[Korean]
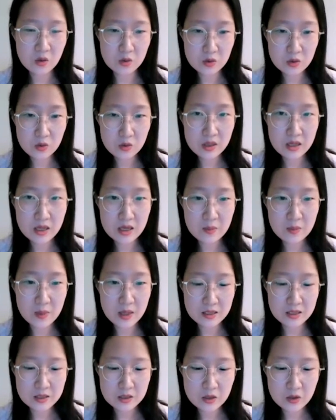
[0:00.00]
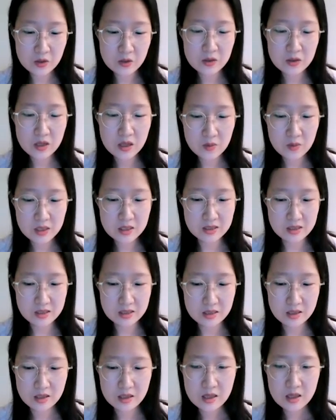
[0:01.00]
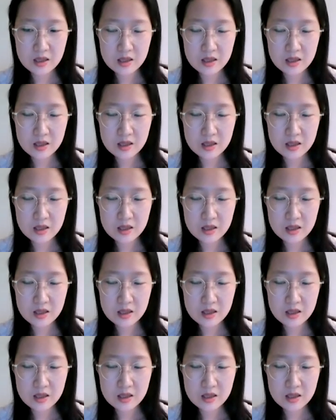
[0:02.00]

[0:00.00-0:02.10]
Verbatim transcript: 어떻게 발전해왔는지,